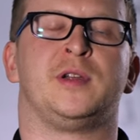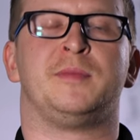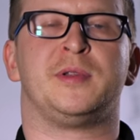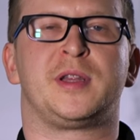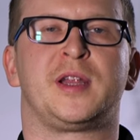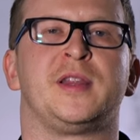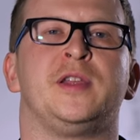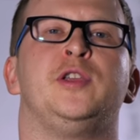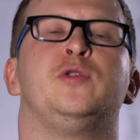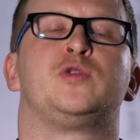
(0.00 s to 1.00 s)
элементарно
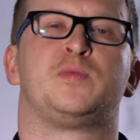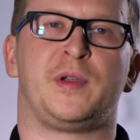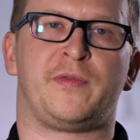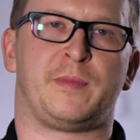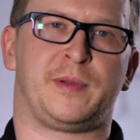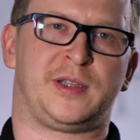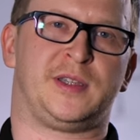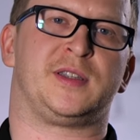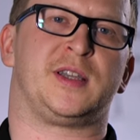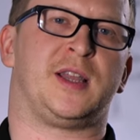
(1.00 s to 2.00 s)
не успев
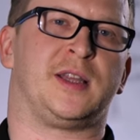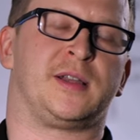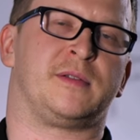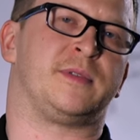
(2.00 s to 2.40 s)
оплатить задаток.